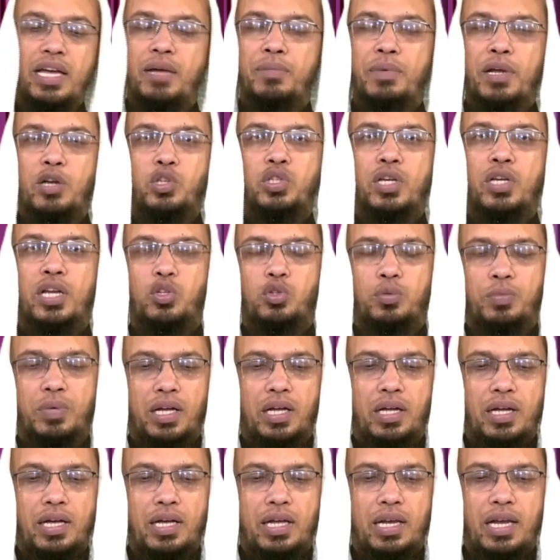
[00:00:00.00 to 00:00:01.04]
হে মানুষেরা
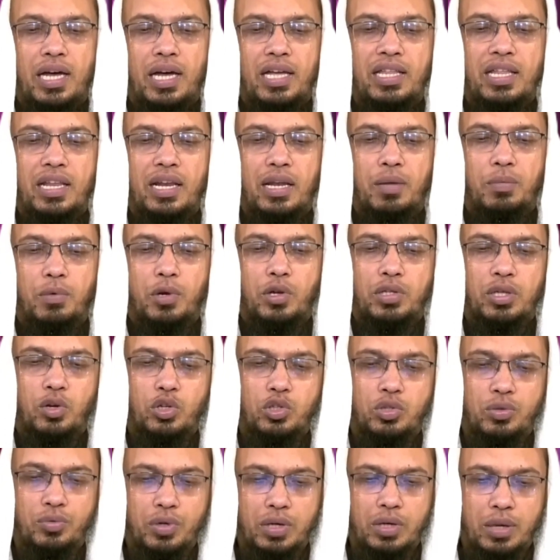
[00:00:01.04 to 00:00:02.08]
তোমরা লাহিদাল্লাহ বলো
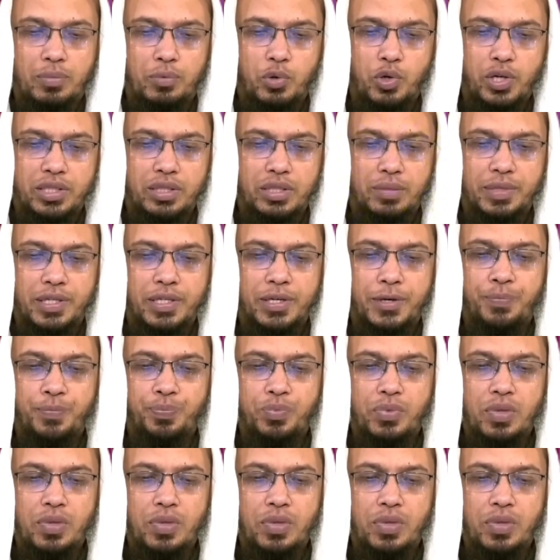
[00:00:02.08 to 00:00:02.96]
তাহলে কাম হয়ে যাবে